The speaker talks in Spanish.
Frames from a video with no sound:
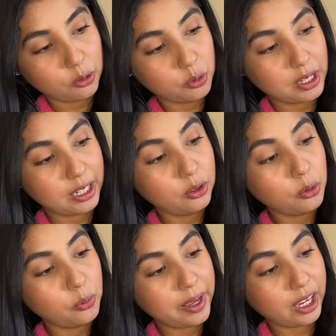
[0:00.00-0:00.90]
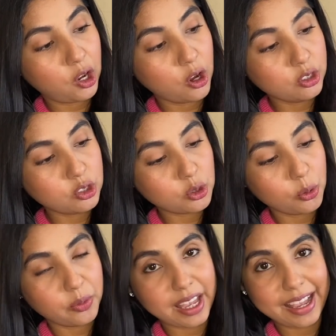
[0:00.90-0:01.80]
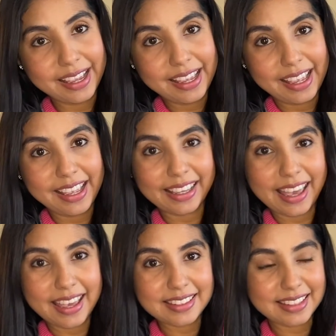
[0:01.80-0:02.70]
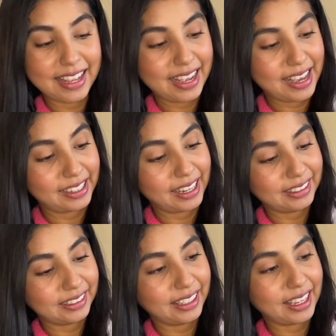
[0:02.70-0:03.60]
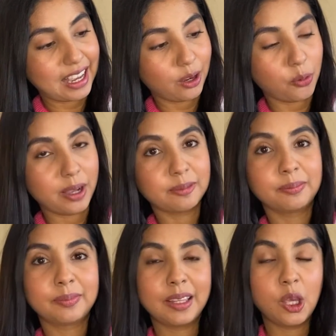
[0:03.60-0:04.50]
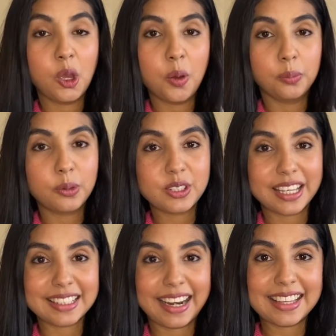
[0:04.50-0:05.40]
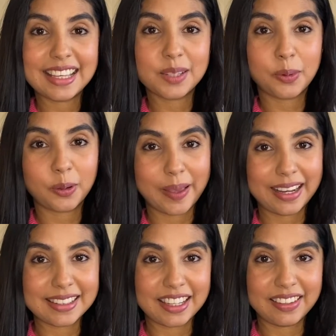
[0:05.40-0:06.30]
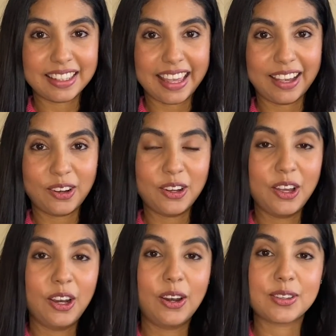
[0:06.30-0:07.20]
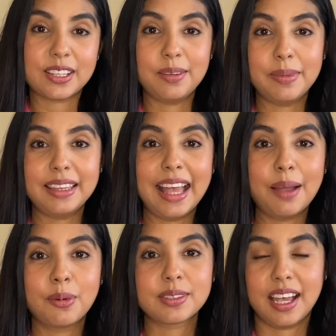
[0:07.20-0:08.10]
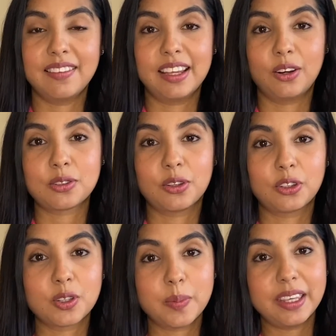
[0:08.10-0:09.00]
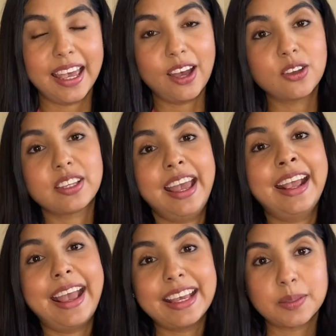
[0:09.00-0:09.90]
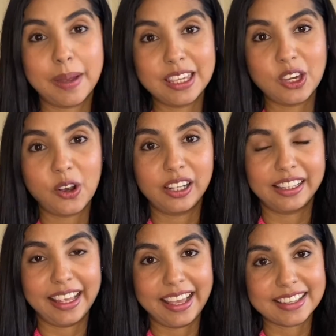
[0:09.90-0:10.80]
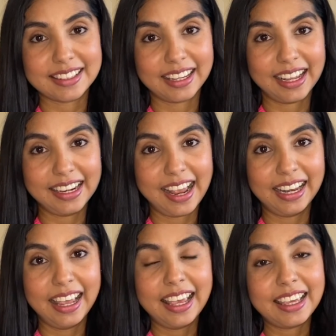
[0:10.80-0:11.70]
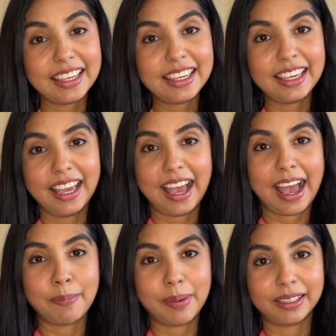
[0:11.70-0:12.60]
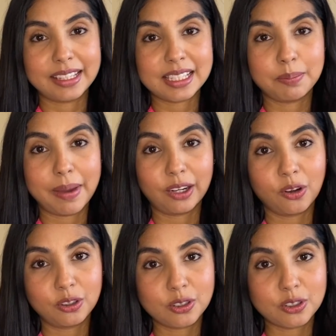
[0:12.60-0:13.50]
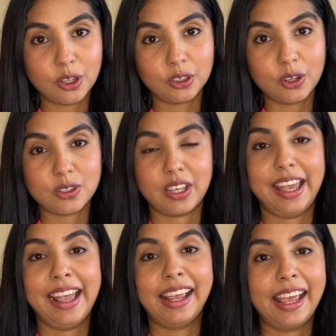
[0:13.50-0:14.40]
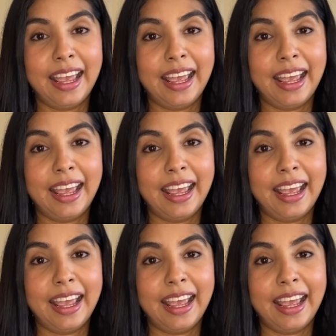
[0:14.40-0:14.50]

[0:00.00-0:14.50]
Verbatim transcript: una nube con lluvia en esta jarra de agua. Muchas gracias por ver este video. Los invitamos a ver los otros videos en español de este canal y a participar con nosotros en